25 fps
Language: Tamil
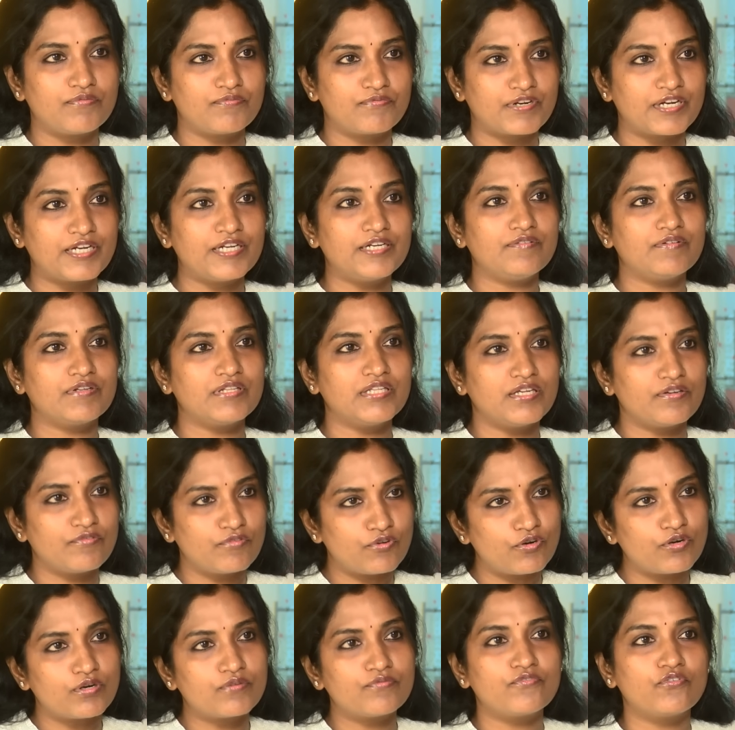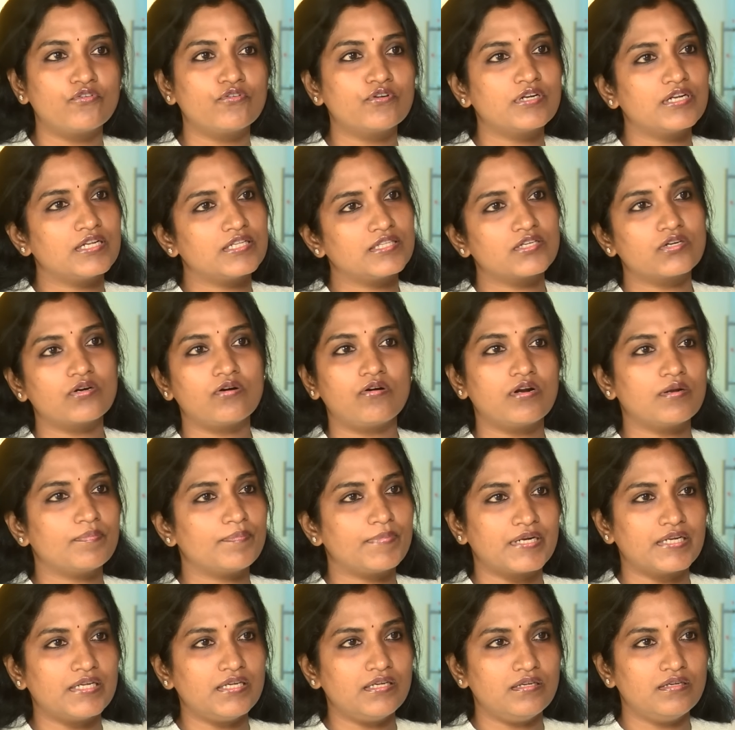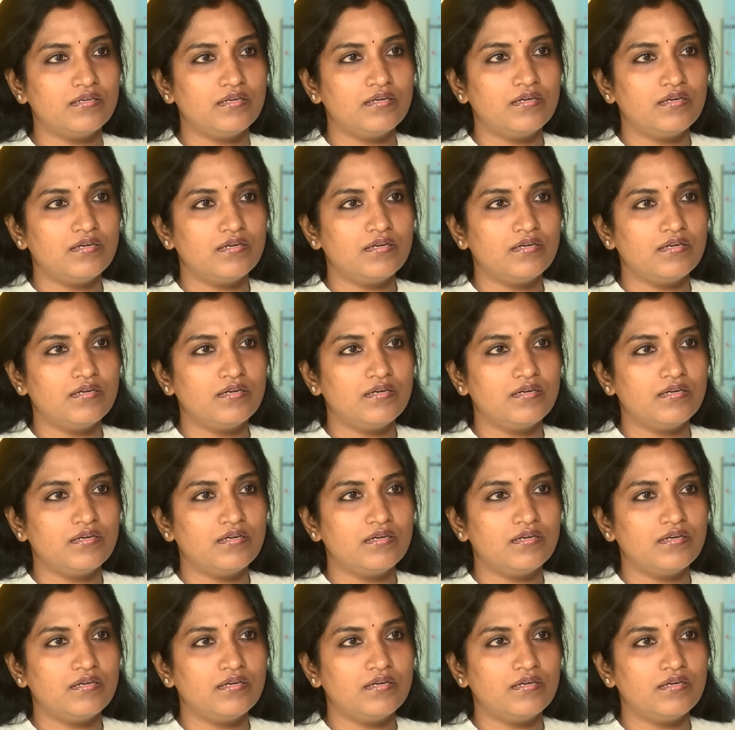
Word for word: ஃப்ரெண்டு வந்து இவரோட ஃபோன்லேருந்து கால் பண்ணி